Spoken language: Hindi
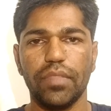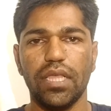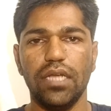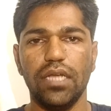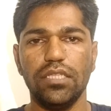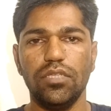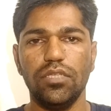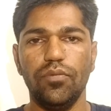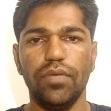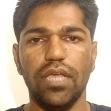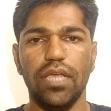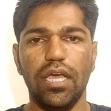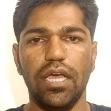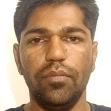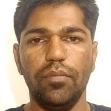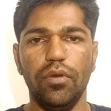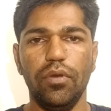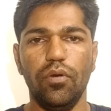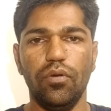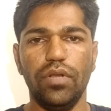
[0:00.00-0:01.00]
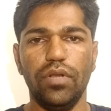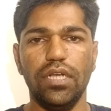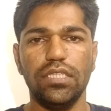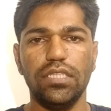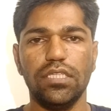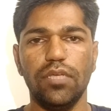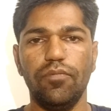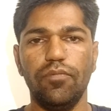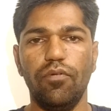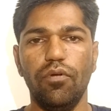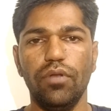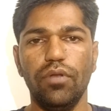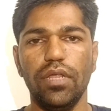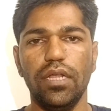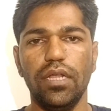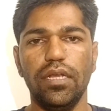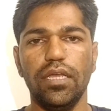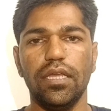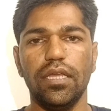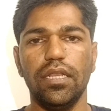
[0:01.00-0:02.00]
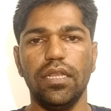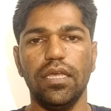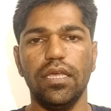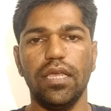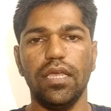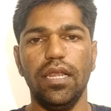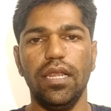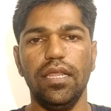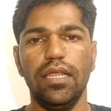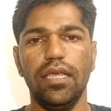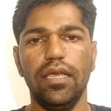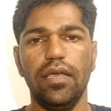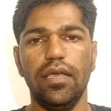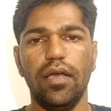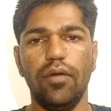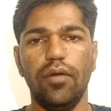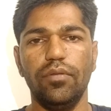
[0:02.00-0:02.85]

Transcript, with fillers: कृषि विज्ञान में ऑनर्स की फोर ईयर डिग्री के लिए